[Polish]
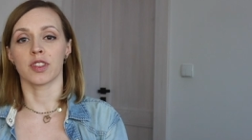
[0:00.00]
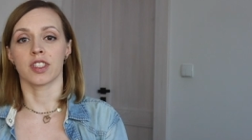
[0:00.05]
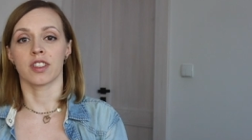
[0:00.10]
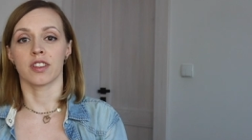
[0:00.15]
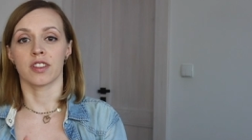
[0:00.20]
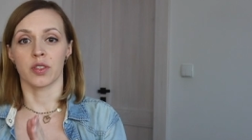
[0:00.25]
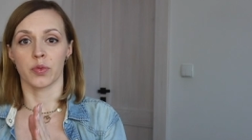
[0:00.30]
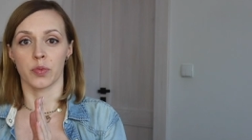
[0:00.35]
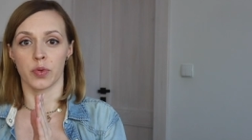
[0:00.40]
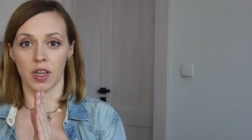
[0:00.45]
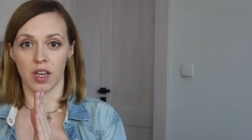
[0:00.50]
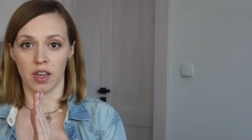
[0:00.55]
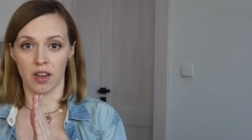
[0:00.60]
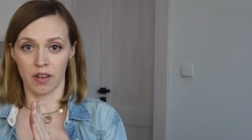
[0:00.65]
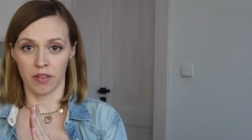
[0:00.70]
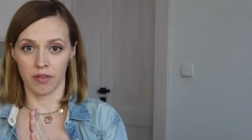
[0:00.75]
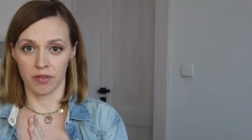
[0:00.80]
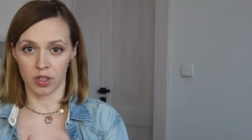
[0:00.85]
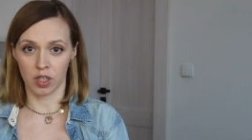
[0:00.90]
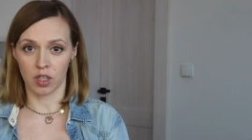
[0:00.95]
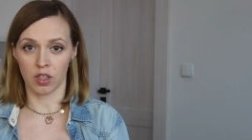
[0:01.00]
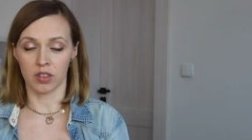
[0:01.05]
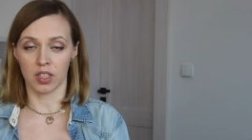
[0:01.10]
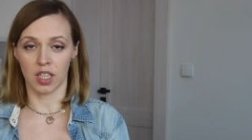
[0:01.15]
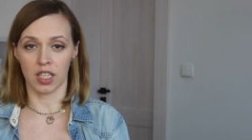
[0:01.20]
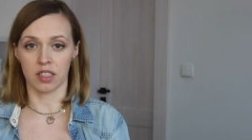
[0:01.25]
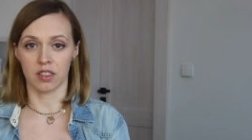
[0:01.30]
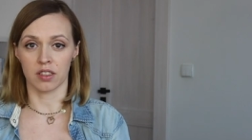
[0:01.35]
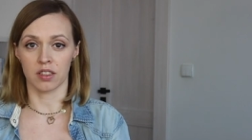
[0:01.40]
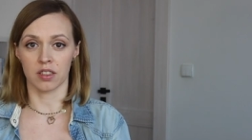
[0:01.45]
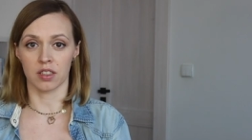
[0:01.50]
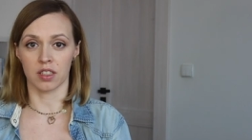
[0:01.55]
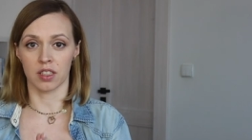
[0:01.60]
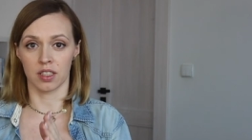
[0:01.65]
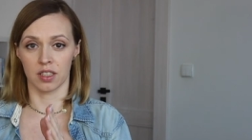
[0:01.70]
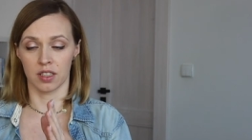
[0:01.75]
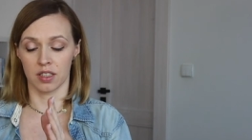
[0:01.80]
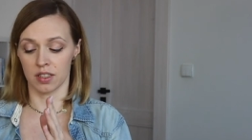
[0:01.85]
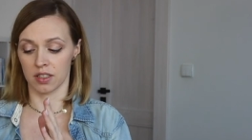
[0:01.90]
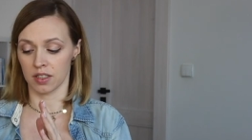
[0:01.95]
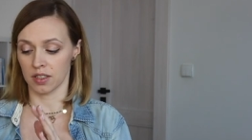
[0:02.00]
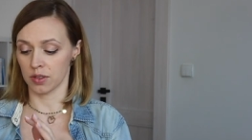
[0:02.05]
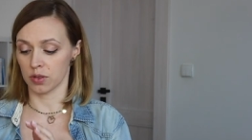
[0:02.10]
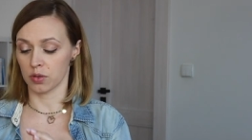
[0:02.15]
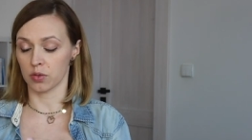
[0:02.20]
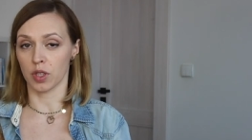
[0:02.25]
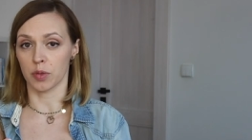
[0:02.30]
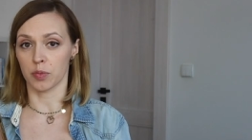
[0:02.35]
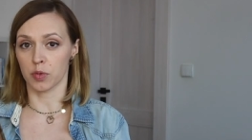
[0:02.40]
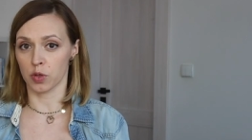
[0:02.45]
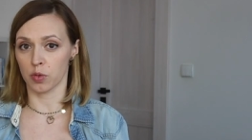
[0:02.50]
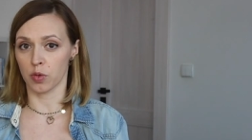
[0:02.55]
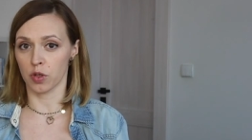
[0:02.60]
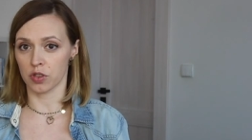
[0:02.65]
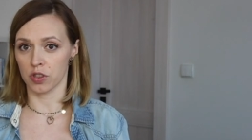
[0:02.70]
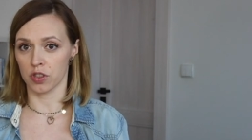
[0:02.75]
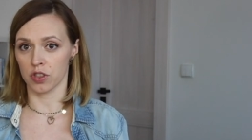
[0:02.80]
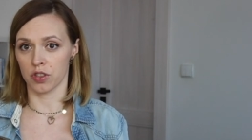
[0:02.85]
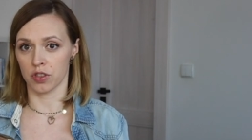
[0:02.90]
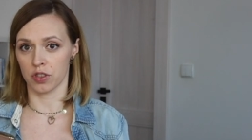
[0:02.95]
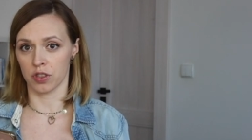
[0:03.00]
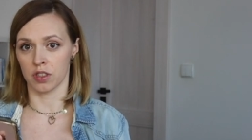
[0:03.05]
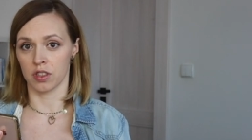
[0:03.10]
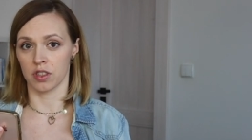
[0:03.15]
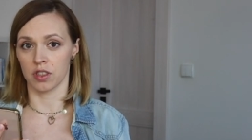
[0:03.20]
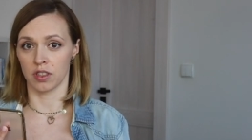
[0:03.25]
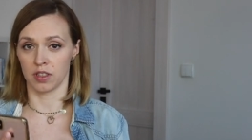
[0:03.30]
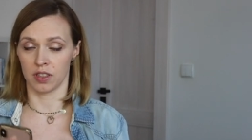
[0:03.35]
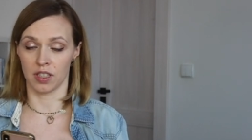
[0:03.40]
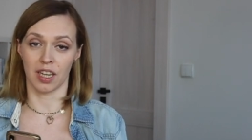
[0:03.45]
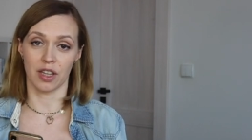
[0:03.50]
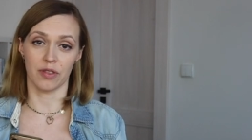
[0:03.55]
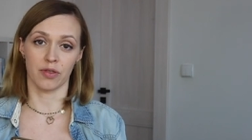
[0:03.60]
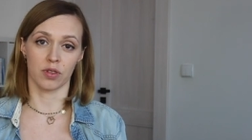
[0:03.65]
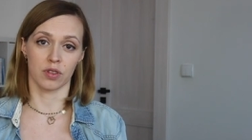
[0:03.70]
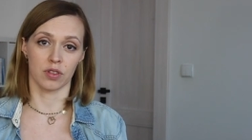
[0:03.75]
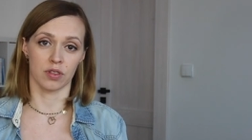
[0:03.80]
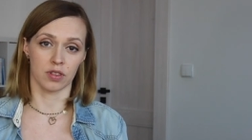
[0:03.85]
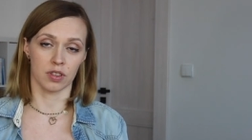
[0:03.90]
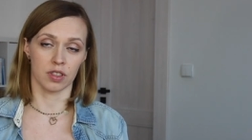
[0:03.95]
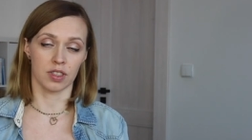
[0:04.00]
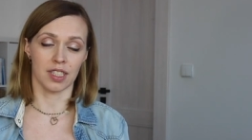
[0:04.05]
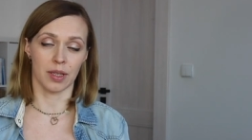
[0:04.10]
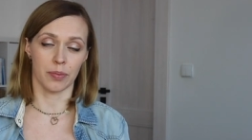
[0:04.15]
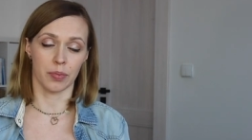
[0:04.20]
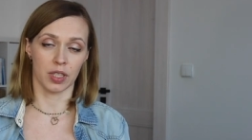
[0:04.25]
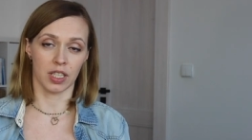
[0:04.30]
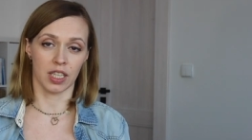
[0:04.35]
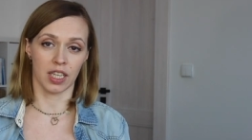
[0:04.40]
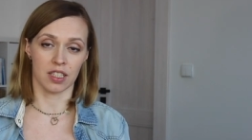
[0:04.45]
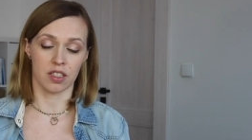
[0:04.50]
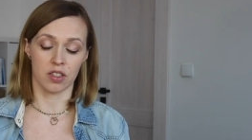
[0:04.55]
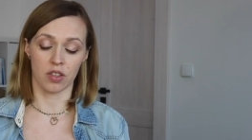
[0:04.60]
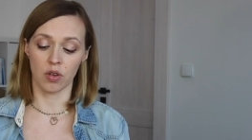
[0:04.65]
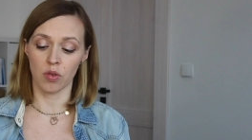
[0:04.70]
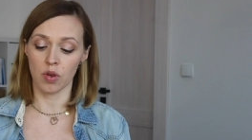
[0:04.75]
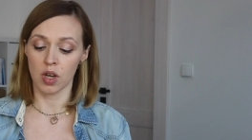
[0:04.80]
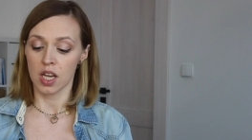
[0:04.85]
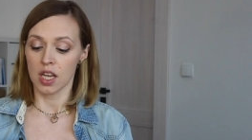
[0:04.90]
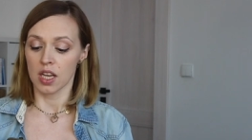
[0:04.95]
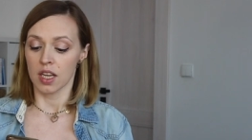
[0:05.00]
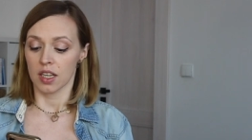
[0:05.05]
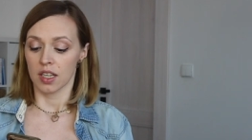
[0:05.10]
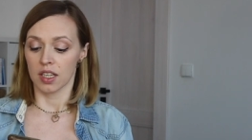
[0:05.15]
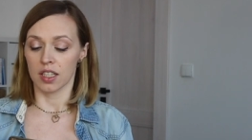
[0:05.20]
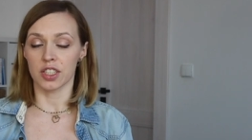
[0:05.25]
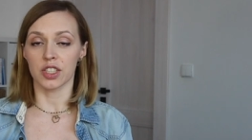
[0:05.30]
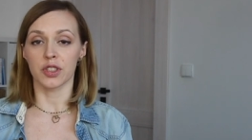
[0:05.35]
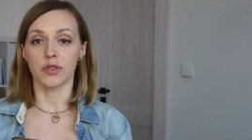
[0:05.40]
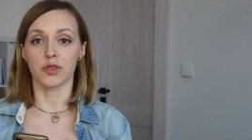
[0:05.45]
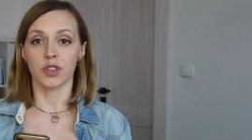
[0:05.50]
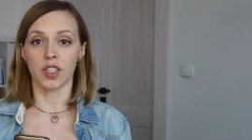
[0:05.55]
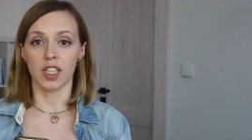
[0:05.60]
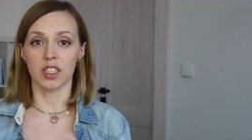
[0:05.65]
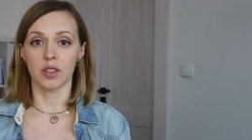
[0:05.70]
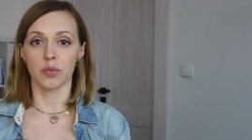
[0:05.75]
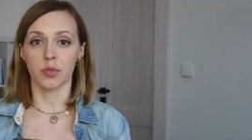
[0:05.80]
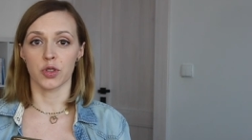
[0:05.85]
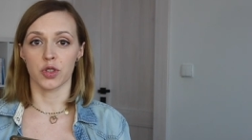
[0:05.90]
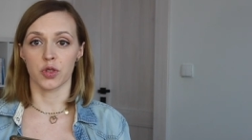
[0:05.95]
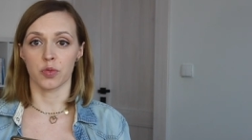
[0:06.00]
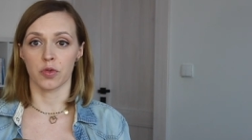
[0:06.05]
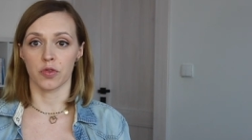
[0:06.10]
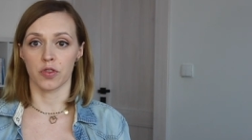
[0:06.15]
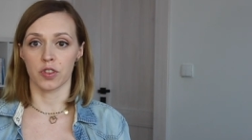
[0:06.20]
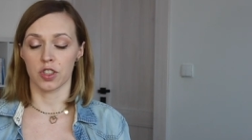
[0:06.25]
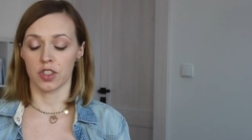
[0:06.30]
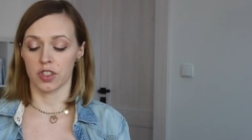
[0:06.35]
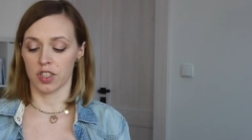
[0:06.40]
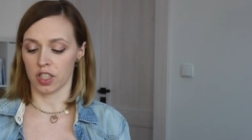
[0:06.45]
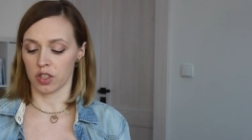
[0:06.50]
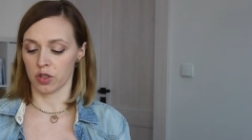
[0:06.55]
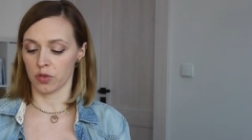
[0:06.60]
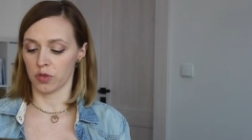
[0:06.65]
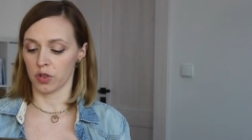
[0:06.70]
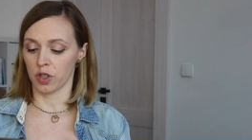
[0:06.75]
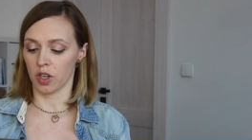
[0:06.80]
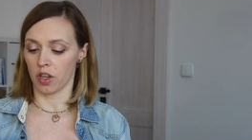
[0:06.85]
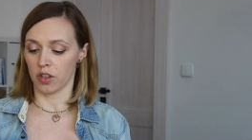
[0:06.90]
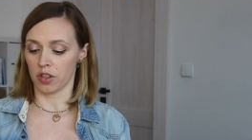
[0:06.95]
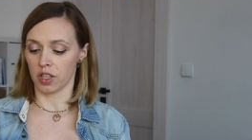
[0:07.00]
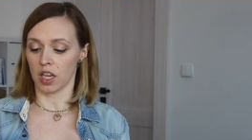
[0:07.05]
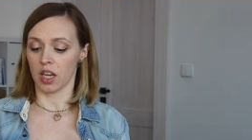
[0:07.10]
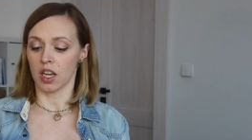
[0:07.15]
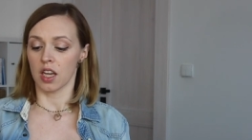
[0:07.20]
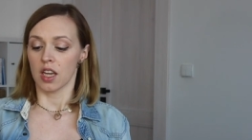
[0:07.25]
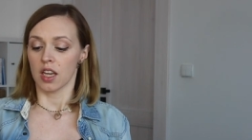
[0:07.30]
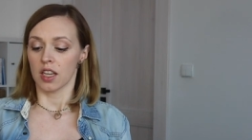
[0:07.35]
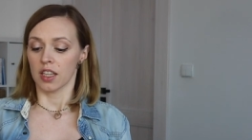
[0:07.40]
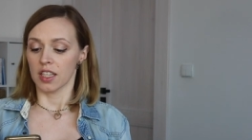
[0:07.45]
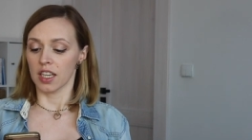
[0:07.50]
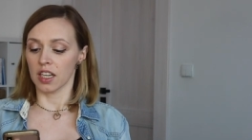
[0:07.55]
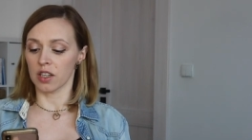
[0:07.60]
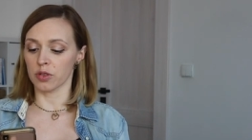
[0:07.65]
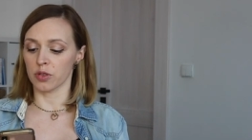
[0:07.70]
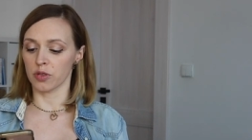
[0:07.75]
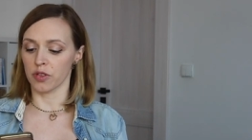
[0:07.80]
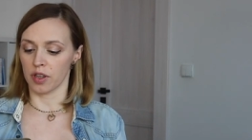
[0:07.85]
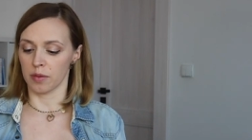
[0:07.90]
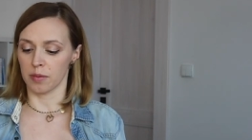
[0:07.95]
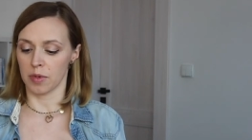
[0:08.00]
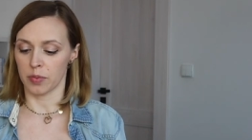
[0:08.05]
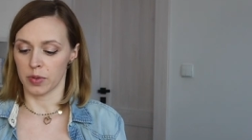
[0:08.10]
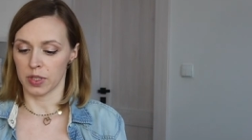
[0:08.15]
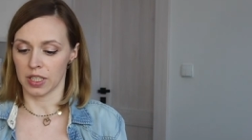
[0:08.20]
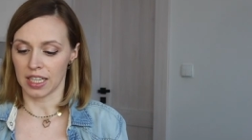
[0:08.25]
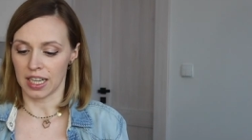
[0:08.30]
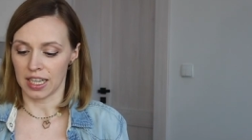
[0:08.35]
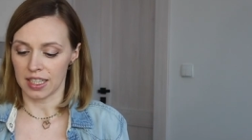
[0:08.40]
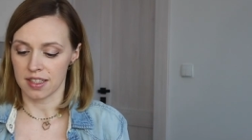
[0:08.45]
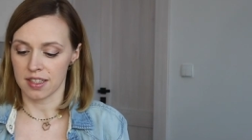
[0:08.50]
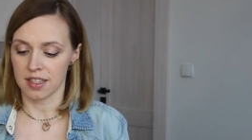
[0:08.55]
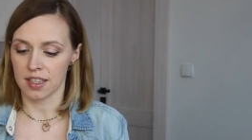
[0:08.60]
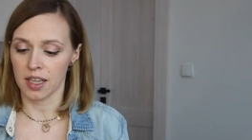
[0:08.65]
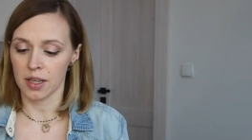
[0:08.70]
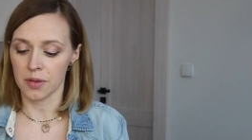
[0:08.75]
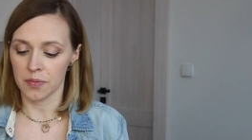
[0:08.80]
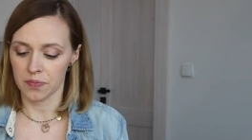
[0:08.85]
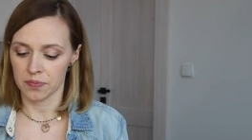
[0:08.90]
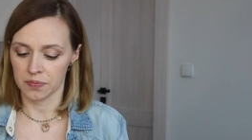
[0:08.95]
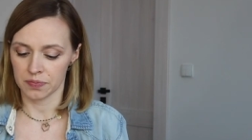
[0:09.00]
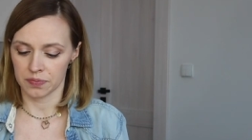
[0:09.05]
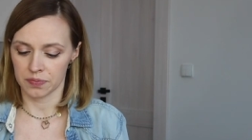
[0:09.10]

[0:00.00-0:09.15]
właśnie sobie wykonać, e, tutaj przyłożyć e, telefon z aplikacją i wtedy będziemy wiedzieć, jak to wygląda. Ja otwieram aplikację.